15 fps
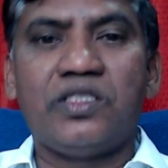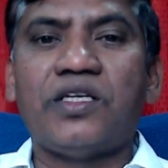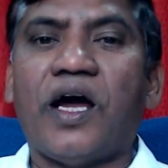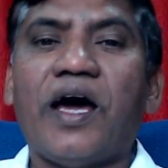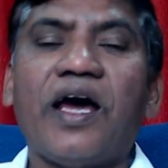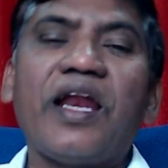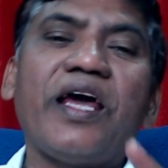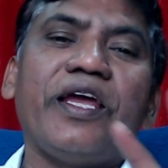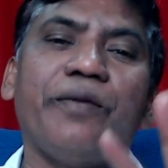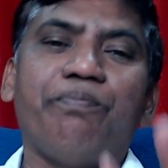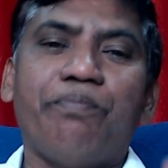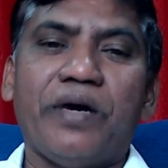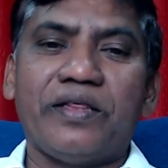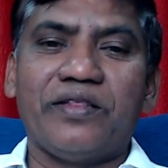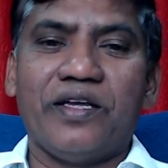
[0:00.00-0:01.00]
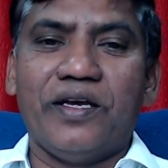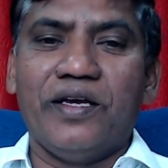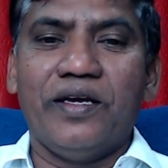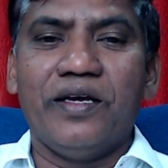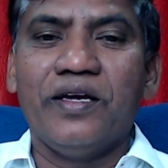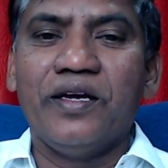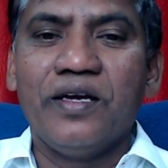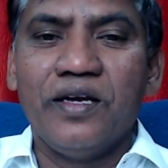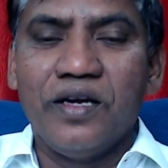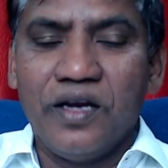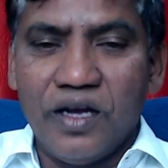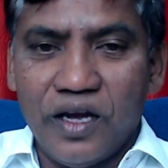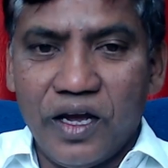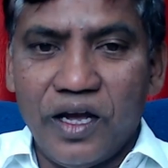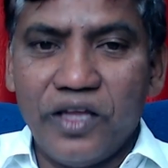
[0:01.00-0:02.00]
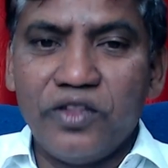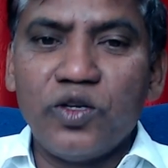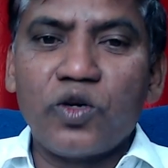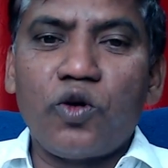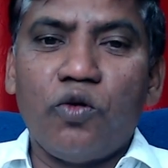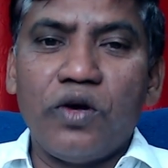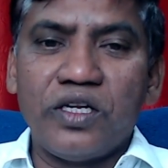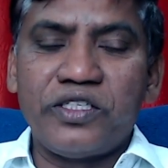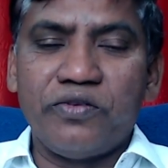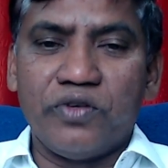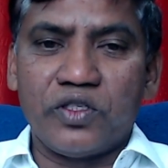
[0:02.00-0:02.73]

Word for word: చాలా ఇబ్బంది ఎదుర్కోవాల్సి